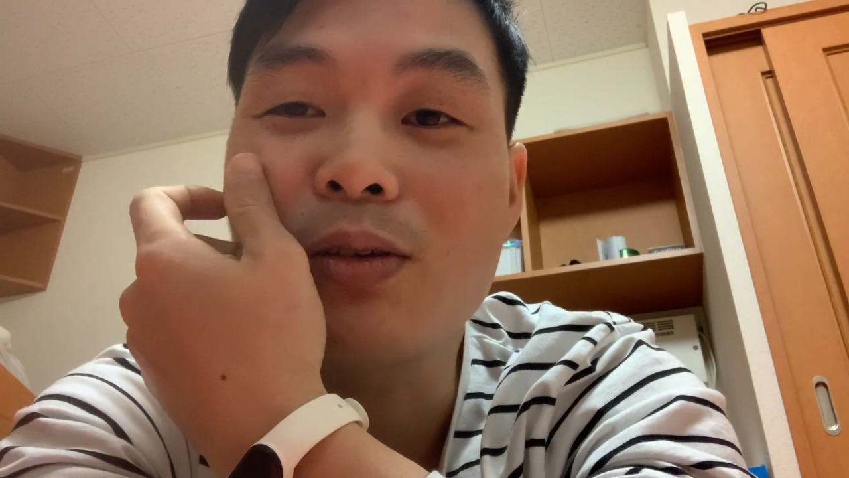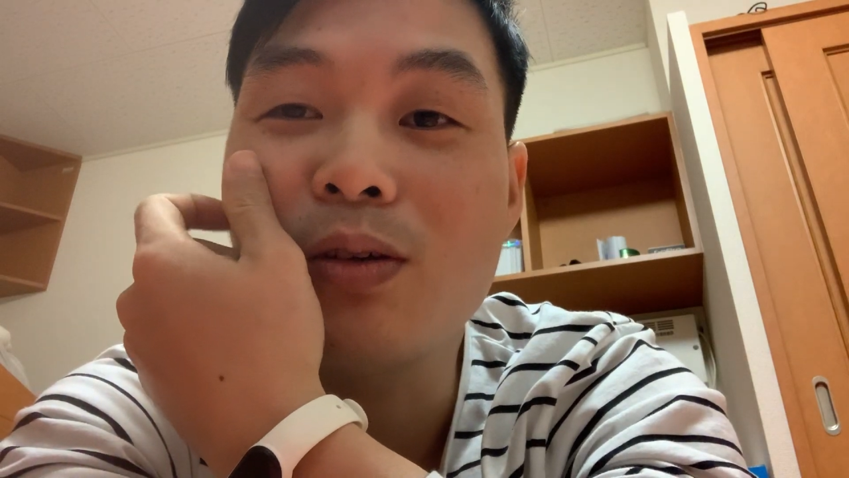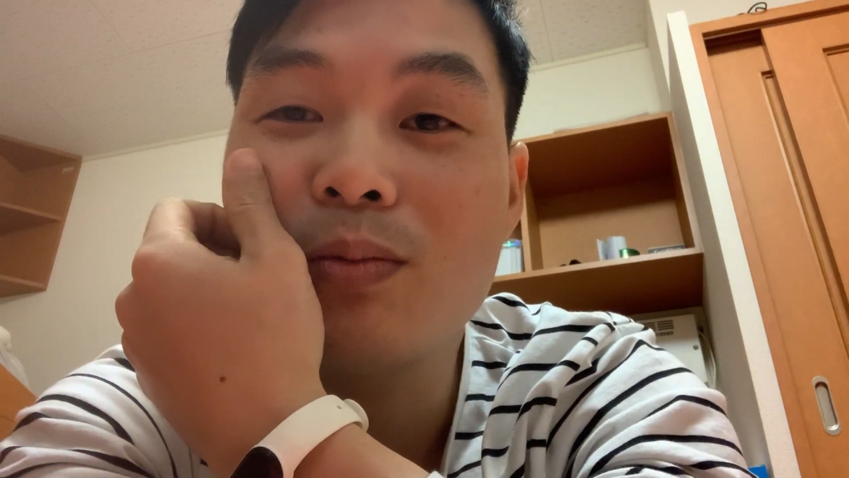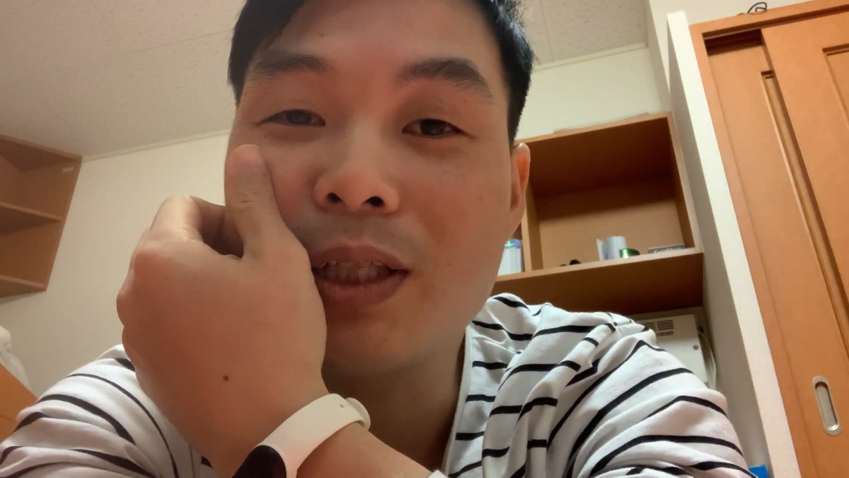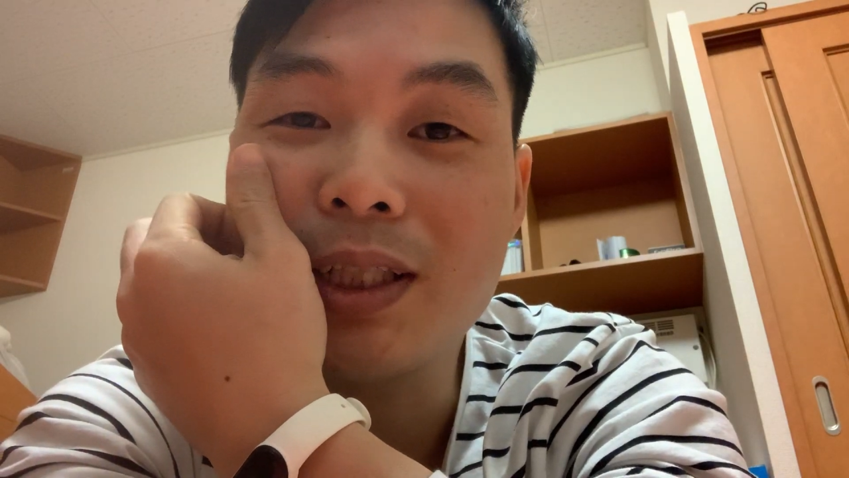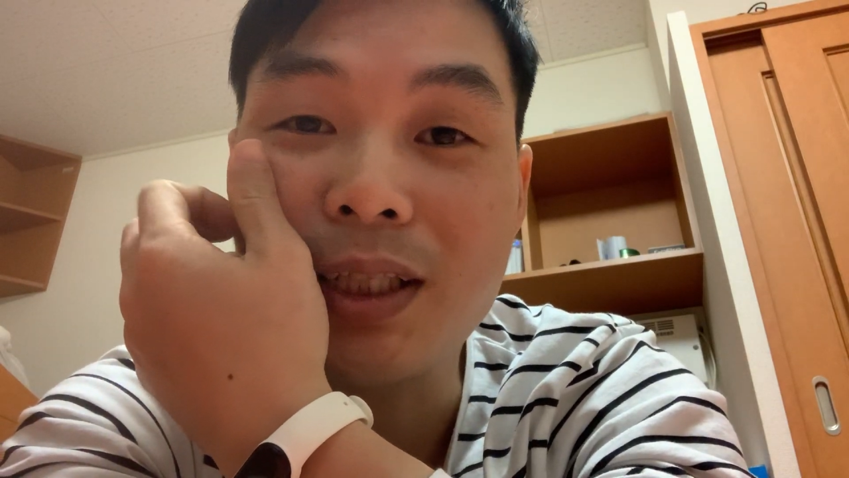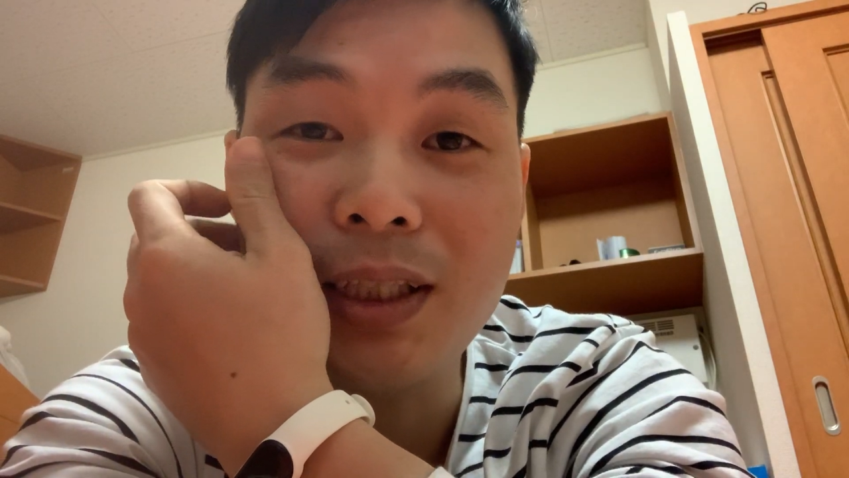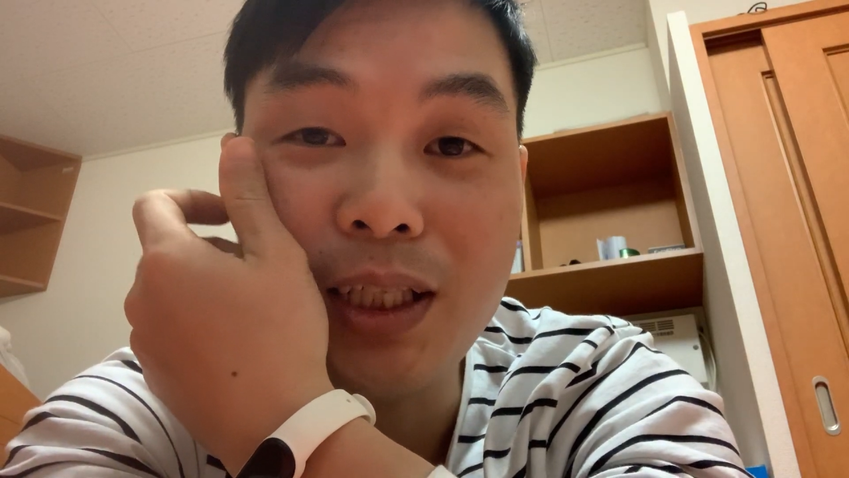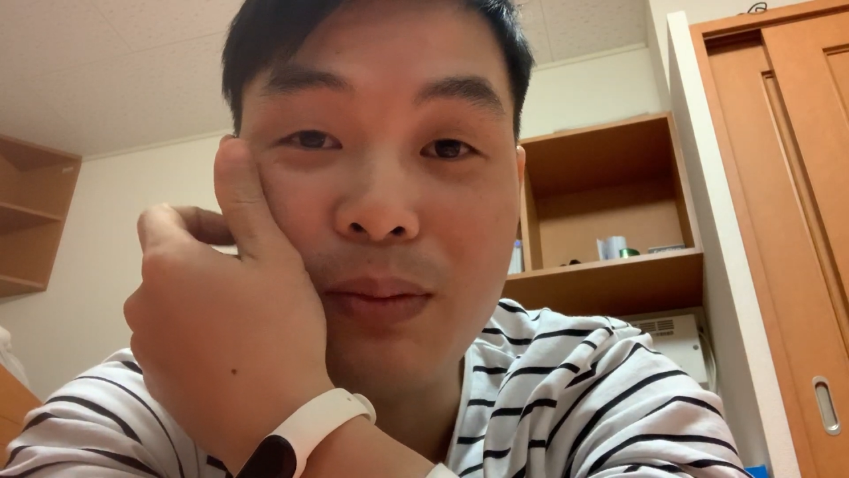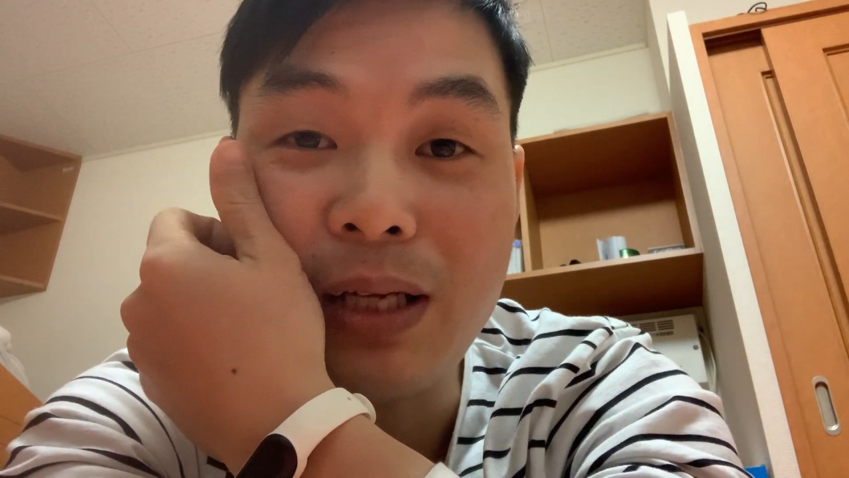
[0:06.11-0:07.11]
có một cái kỷ
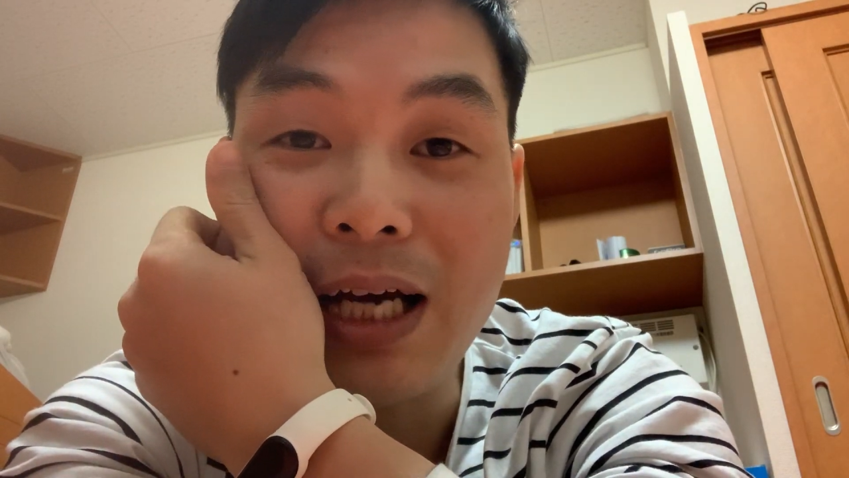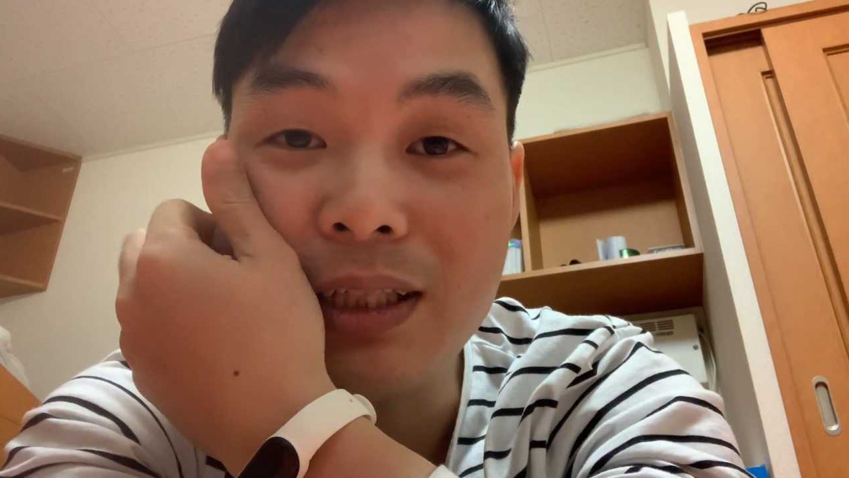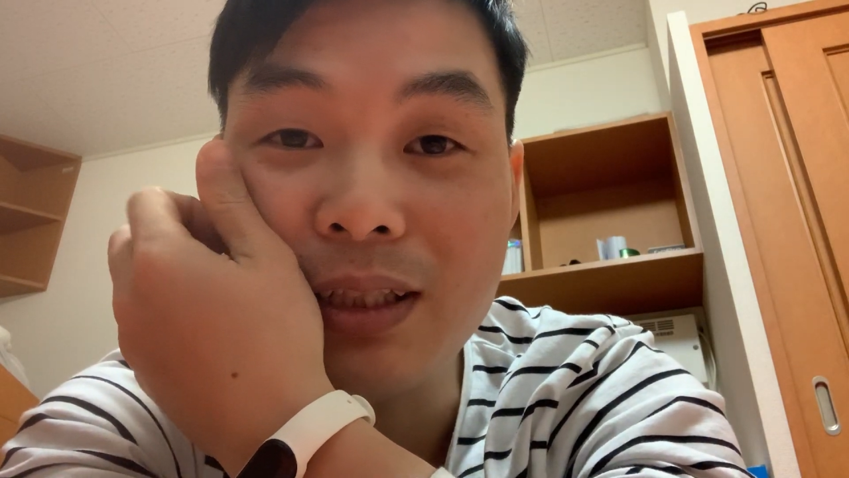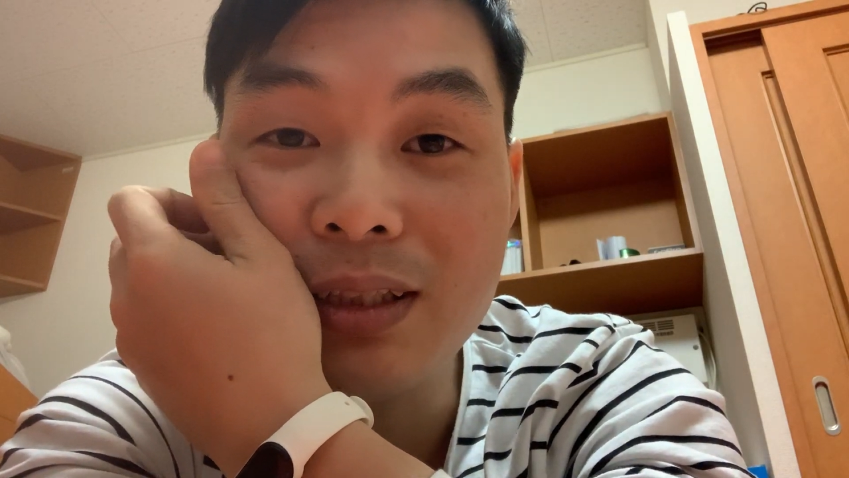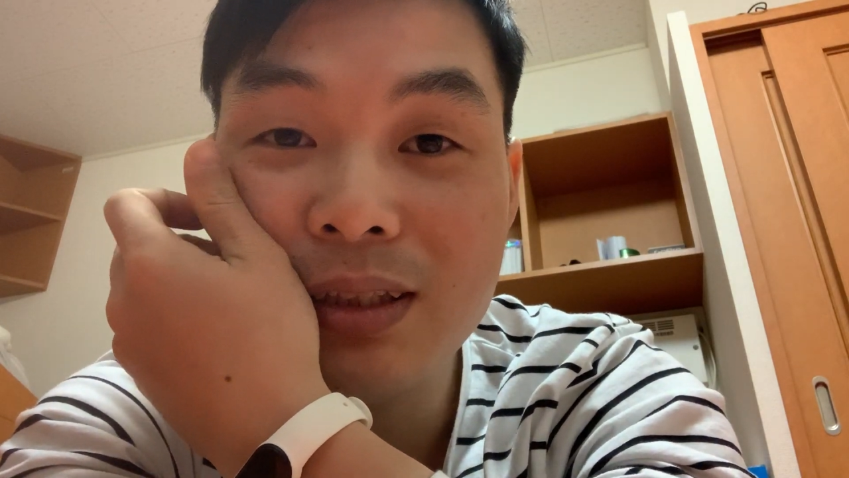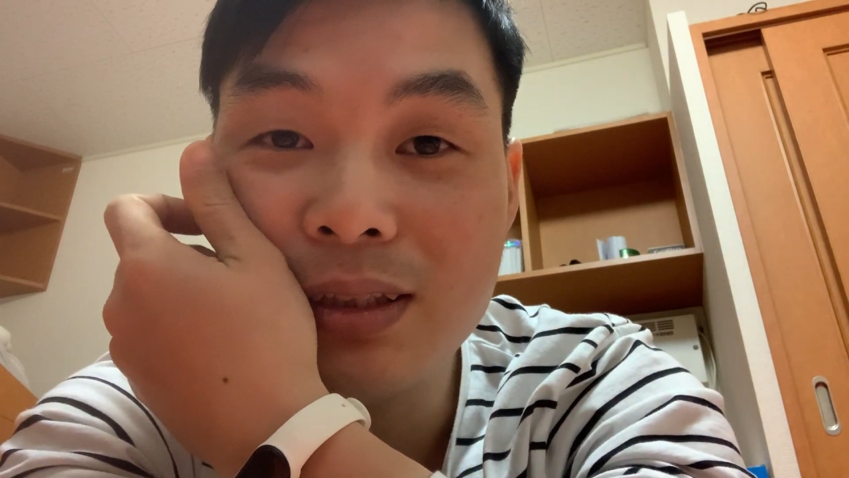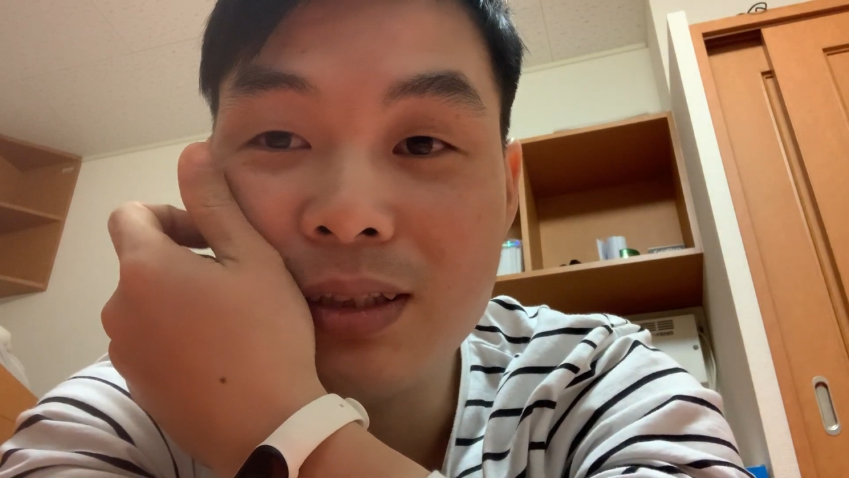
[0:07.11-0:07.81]
niệm đáng nhớ